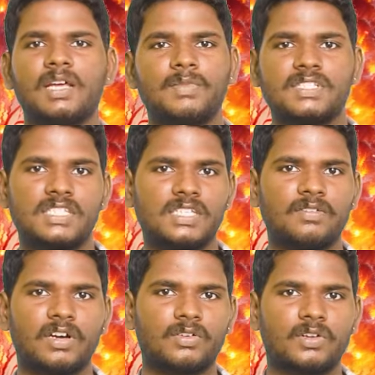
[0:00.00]
நம்ம
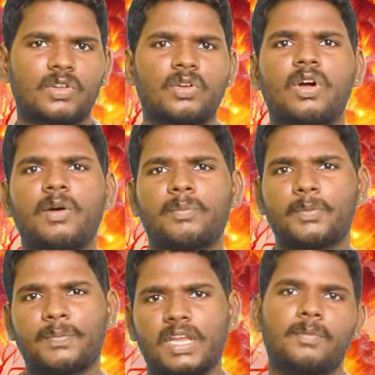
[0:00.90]
ஜீவா அவர்களும்
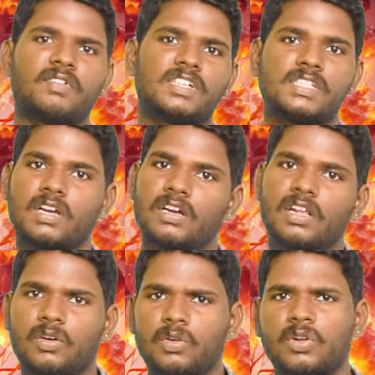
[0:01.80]
அப்புறம் பிரியா பவனி
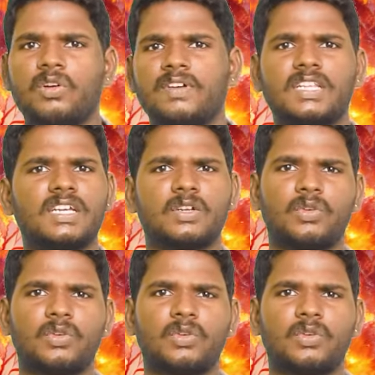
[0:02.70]
சங்கர் அவர்களும் வந்து